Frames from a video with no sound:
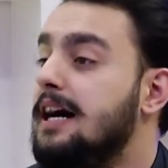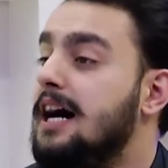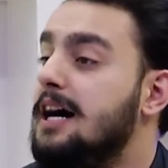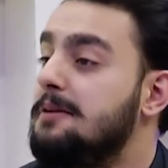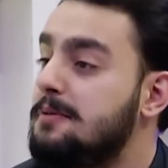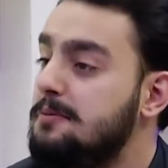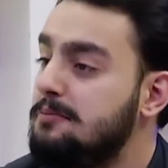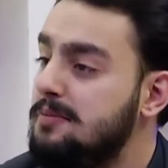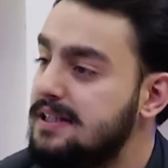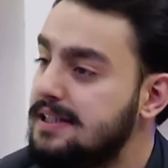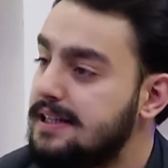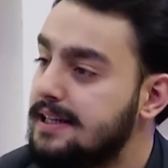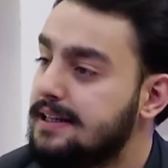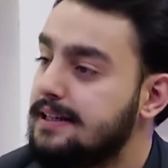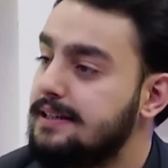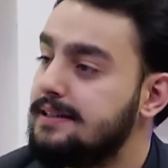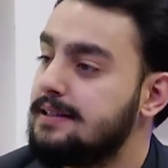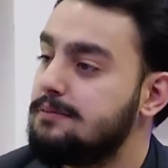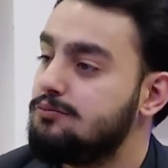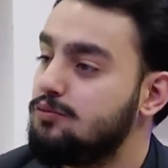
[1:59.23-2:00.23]
Ama bir
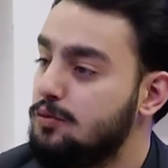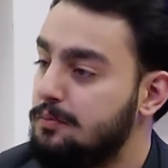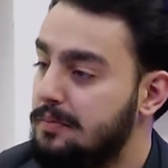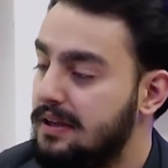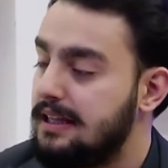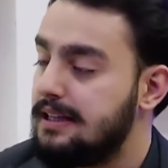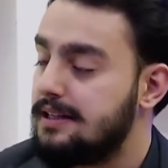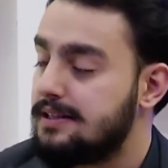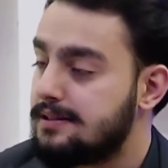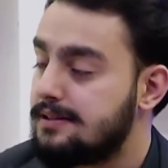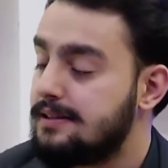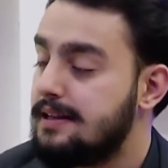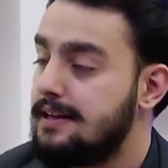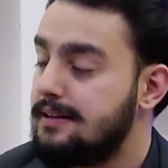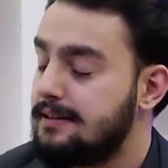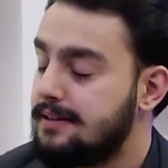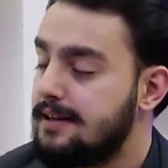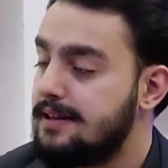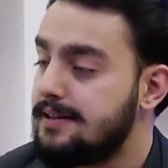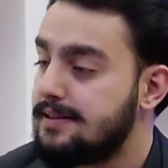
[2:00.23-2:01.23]
şekilde bu
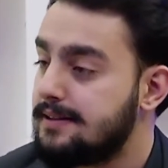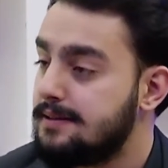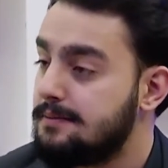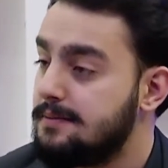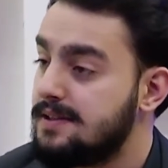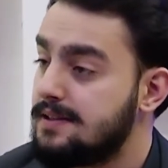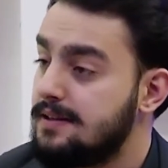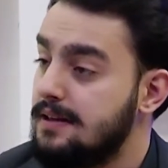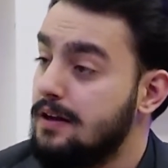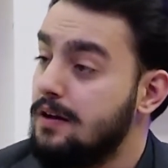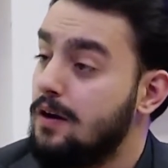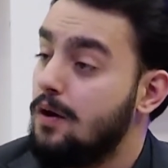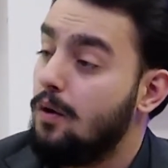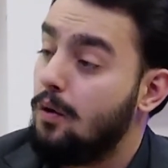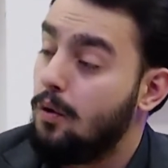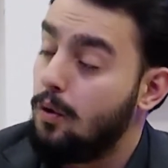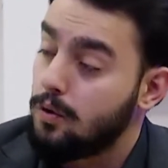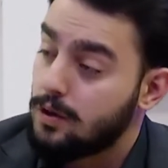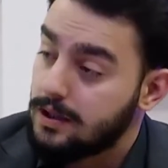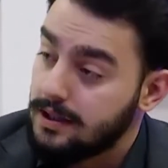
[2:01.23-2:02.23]
bilinçten kastımız
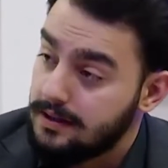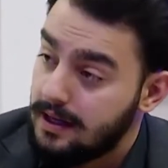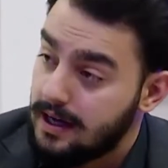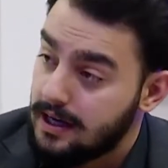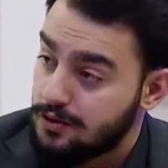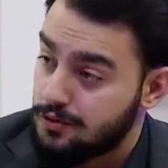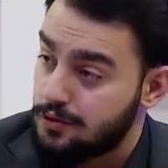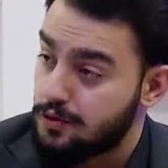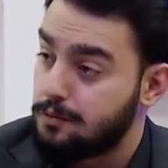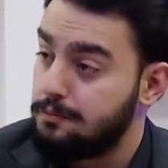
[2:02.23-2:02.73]
o kadar çok